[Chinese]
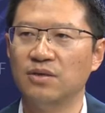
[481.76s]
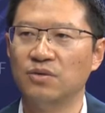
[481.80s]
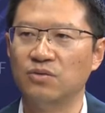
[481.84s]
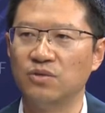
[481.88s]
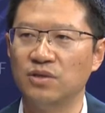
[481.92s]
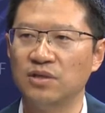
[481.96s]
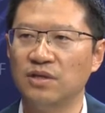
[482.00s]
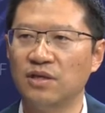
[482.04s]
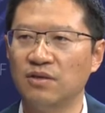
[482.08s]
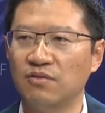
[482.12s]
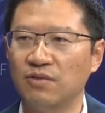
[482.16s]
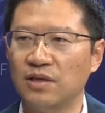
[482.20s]

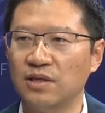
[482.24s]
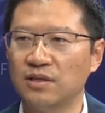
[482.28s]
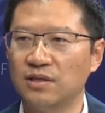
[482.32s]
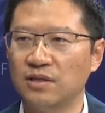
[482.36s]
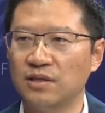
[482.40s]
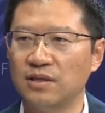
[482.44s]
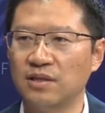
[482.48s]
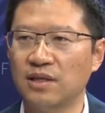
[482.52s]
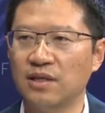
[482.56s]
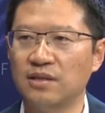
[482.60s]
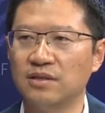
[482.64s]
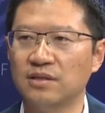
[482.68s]
火箭发
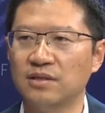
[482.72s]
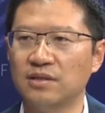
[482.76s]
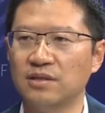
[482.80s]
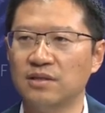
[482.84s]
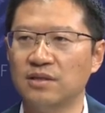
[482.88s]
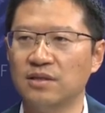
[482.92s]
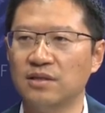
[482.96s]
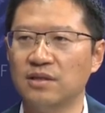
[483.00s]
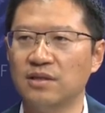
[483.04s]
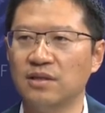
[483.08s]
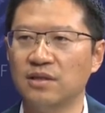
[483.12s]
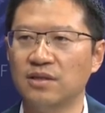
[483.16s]
射探测
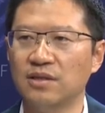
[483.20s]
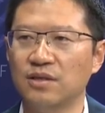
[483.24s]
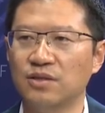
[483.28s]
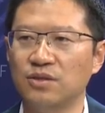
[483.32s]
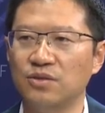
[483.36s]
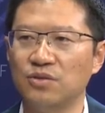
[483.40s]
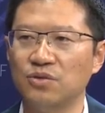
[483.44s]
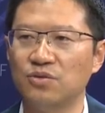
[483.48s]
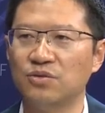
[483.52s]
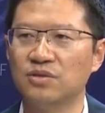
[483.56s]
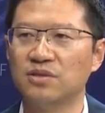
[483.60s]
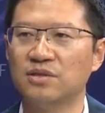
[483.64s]
器
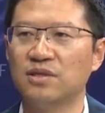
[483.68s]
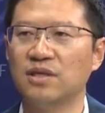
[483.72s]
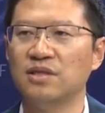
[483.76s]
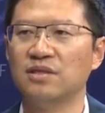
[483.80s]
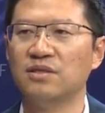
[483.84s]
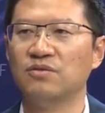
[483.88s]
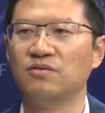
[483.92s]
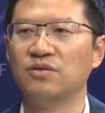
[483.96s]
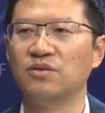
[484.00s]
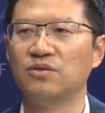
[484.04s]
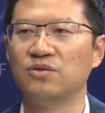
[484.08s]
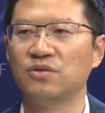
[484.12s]
有三
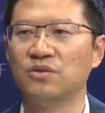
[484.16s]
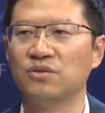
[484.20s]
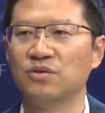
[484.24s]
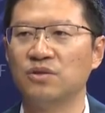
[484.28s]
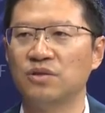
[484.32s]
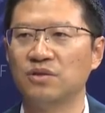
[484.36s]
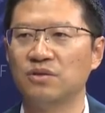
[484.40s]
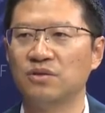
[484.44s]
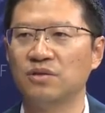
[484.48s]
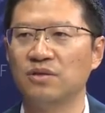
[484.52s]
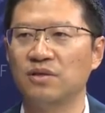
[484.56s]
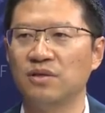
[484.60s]
十分钟
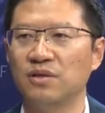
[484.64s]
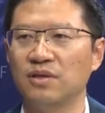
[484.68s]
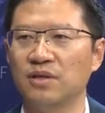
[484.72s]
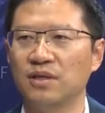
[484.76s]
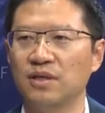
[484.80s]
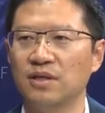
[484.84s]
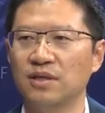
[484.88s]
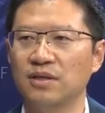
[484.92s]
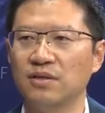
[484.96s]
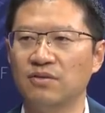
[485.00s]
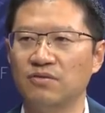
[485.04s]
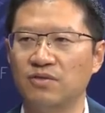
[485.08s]
左右的
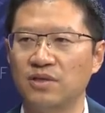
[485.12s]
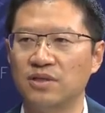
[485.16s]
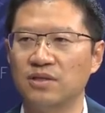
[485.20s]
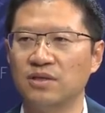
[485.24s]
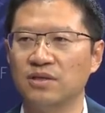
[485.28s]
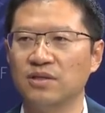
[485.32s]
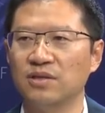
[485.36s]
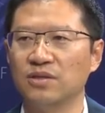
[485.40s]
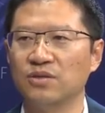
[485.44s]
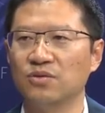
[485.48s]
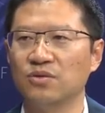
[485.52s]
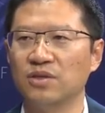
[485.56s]
发射
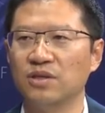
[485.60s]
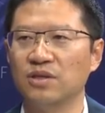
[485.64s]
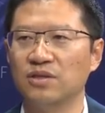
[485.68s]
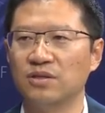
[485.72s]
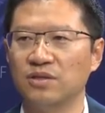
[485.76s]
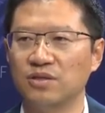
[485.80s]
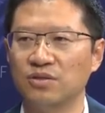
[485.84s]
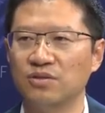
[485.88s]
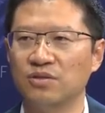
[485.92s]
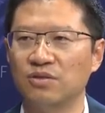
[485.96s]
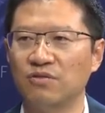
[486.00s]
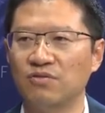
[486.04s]
机会，
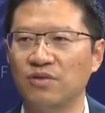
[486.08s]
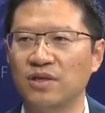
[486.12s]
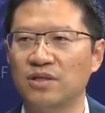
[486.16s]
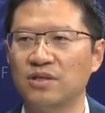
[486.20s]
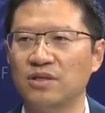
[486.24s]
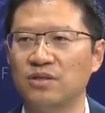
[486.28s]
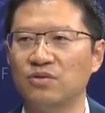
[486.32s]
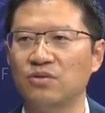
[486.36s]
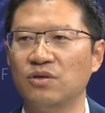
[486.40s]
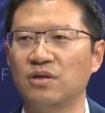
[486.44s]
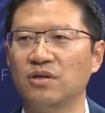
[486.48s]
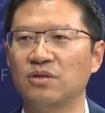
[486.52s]
这就是发
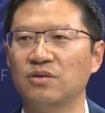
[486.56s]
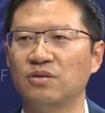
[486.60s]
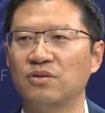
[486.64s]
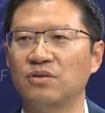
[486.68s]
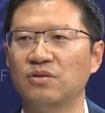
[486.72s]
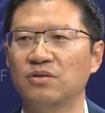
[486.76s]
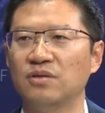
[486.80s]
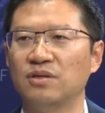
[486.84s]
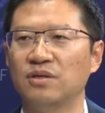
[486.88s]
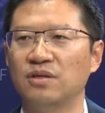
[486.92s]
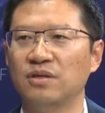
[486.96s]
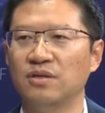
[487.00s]
射窗口。
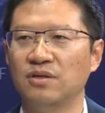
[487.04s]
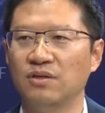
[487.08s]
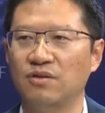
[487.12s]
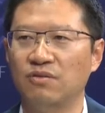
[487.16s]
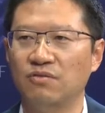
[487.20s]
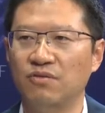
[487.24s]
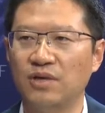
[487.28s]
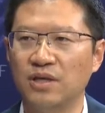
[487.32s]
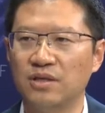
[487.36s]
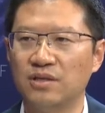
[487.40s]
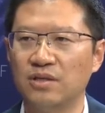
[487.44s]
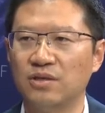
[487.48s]

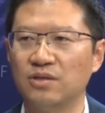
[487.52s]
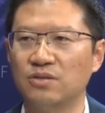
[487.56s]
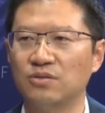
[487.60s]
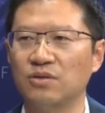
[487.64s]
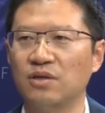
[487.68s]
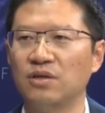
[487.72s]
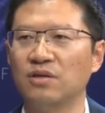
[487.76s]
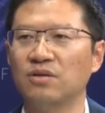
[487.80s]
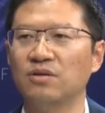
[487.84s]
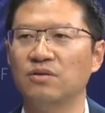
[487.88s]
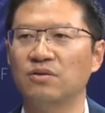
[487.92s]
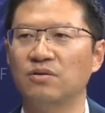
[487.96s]
发射
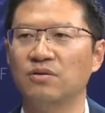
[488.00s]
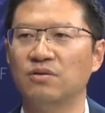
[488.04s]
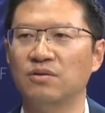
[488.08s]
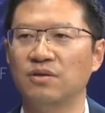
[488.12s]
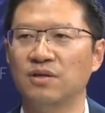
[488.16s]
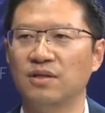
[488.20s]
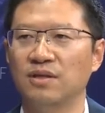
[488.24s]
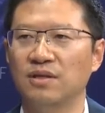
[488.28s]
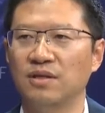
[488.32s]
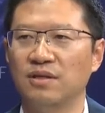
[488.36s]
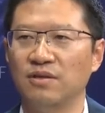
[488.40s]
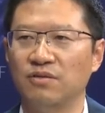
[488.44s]
窗口
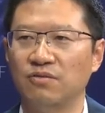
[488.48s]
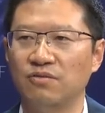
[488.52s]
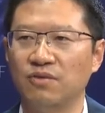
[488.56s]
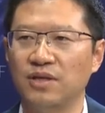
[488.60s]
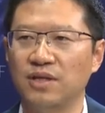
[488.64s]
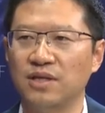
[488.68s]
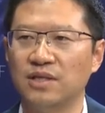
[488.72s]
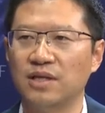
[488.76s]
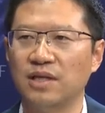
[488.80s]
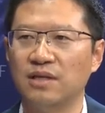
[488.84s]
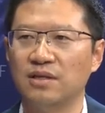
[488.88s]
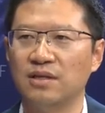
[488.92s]

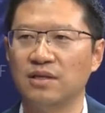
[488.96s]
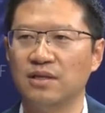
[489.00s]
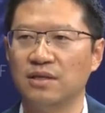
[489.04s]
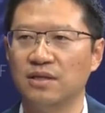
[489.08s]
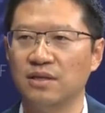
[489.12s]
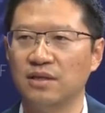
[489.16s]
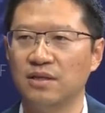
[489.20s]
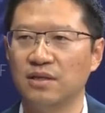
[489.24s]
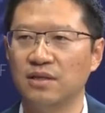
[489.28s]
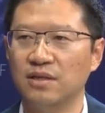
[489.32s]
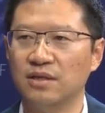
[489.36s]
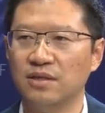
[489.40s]
非常
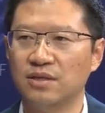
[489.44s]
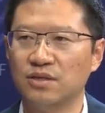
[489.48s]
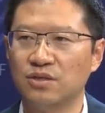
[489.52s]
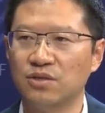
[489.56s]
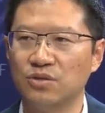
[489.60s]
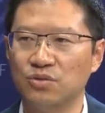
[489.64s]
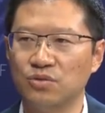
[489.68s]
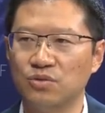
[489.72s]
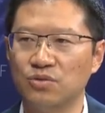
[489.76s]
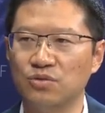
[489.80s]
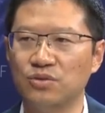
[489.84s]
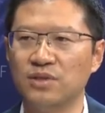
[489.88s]
的
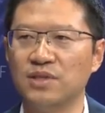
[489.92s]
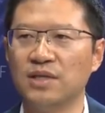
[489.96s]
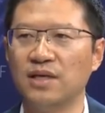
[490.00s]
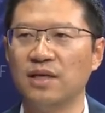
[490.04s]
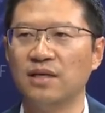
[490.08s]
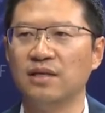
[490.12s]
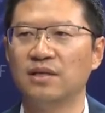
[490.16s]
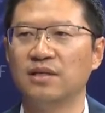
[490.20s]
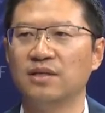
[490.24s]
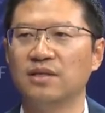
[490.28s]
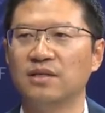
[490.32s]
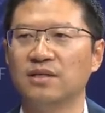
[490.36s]
受局
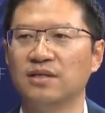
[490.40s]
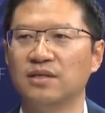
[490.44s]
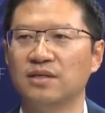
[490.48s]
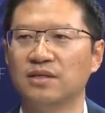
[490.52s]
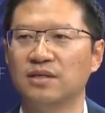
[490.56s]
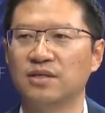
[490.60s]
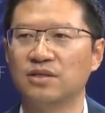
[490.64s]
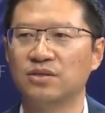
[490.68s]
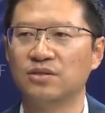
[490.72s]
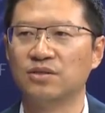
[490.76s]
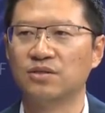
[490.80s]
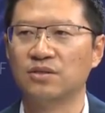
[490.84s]
限，
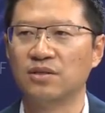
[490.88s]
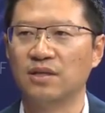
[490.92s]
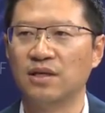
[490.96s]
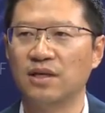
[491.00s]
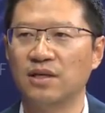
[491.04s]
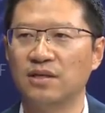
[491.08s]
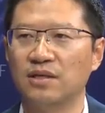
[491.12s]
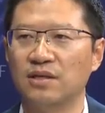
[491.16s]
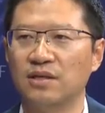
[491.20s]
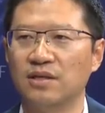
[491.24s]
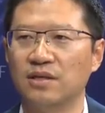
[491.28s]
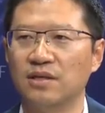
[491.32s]
这就是
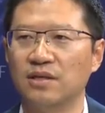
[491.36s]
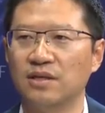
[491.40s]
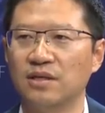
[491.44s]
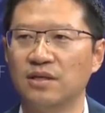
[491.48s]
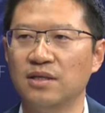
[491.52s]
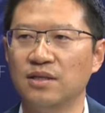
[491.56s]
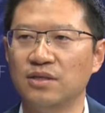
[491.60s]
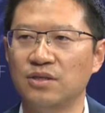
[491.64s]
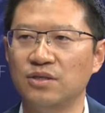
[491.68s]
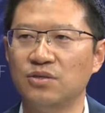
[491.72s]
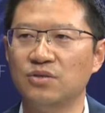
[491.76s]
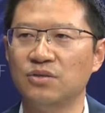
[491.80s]
它的
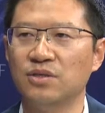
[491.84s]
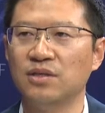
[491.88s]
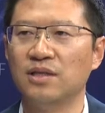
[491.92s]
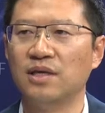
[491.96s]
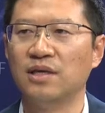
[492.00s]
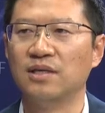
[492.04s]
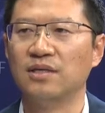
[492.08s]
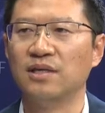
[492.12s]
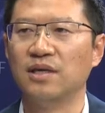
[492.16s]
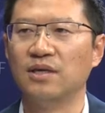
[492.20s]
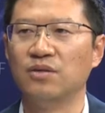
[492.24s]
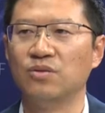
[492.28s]
又一
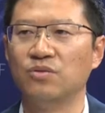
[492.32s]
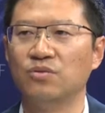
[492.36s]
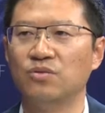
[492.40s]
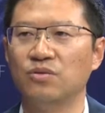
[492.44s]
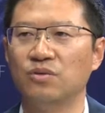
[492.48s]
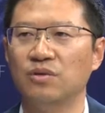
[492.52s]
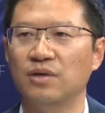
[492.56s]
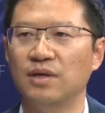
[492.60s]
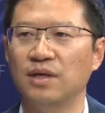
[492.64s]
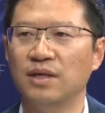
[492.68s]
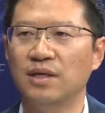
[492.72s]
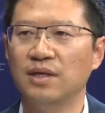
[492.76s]
大难度。
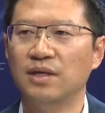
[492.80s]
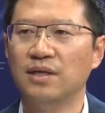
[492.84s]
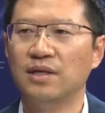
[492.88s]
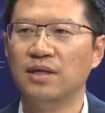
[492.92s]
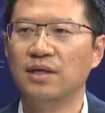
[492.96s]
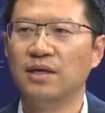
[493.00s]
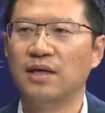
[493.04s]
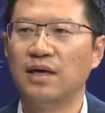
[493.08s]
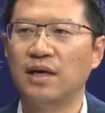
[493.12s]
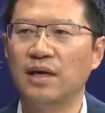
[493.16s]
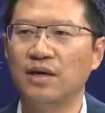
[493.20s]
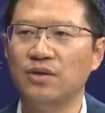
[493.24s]

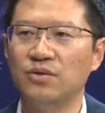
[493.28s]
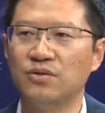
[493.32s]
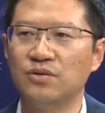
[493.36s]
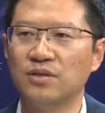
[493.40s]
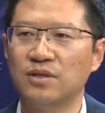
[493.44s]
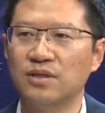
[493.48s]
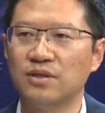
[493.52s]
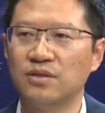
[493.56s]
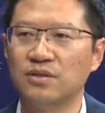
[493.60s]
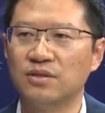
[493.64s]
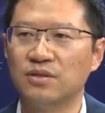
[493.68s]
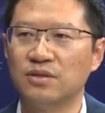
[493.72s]
还有
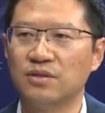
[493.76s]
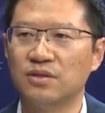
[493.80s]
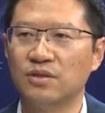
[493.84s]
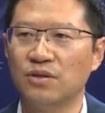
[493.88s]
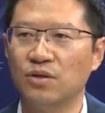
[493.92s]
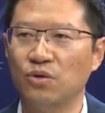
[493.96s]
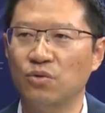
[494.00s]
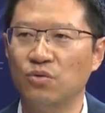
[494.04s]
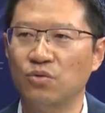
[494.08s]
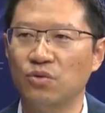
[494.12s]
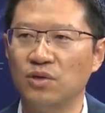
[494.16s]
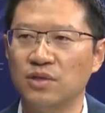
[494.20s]
呢，就
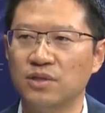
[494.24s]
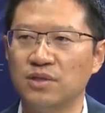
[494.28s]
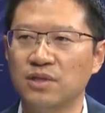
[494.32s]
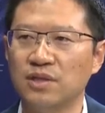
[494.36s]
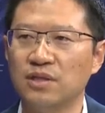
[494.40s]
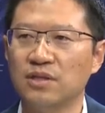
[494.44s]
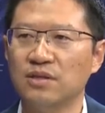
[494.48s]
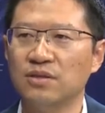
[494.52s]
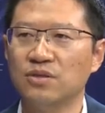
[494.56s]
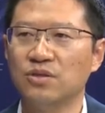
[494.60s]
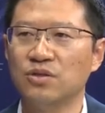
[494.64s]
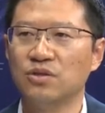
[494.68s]
是火
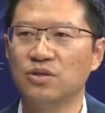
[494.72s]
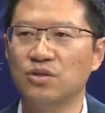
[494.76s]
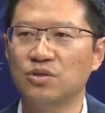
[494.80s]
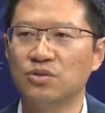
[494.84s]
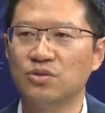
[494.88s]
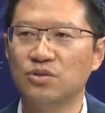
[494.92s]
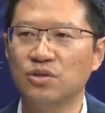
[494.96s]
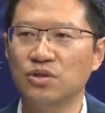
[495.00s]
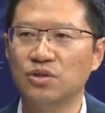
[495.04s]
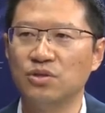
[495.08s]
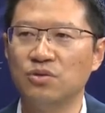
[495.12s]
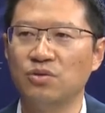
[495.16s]
星
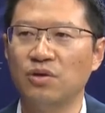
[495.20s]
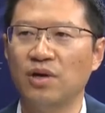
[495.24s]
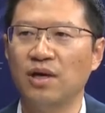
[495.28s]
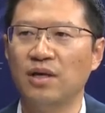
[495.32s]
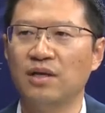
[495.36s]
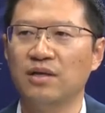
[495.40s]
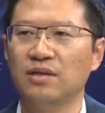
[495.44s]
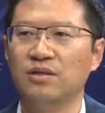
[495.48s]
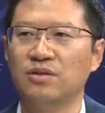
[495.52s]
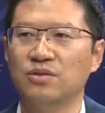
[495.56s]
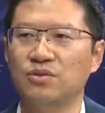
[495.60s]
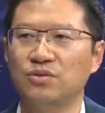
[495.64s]
最远
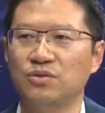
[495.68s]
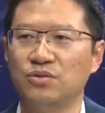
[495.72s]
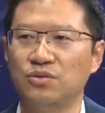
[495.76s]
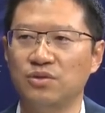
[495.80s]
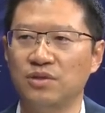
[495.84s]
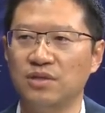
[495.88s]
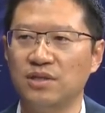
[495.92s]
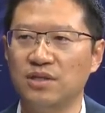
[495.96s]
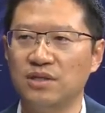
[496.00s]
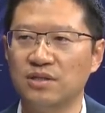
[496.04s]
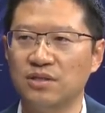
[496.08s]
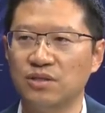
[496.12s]

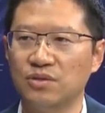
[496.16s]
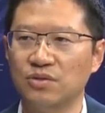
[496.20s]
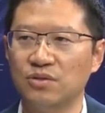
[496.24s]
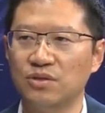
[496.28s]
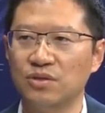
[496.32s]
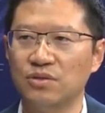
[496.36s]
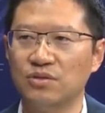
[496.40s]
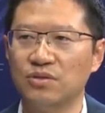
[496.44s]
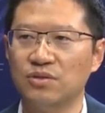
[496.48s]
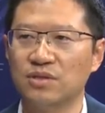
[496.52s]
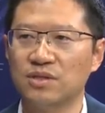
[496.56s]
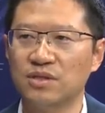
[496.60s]
距地球
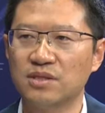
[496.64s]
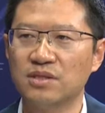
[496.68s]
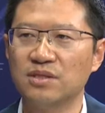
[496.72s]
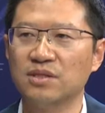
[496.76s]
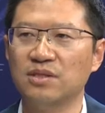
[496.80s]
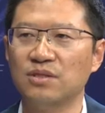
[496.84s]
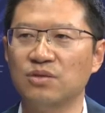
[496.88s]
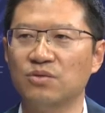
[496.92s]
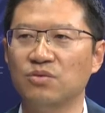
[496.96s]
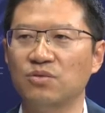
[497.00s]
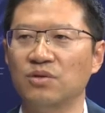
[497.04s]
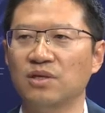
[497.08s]
有四
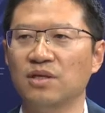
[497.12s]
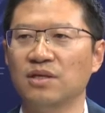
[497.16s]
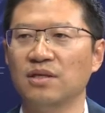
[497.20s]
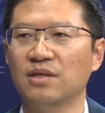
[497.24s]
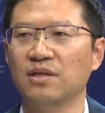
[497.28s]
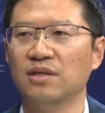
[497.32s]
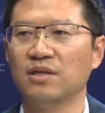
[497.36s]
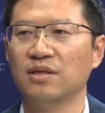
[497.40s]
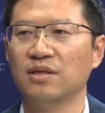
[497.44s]
亿公里，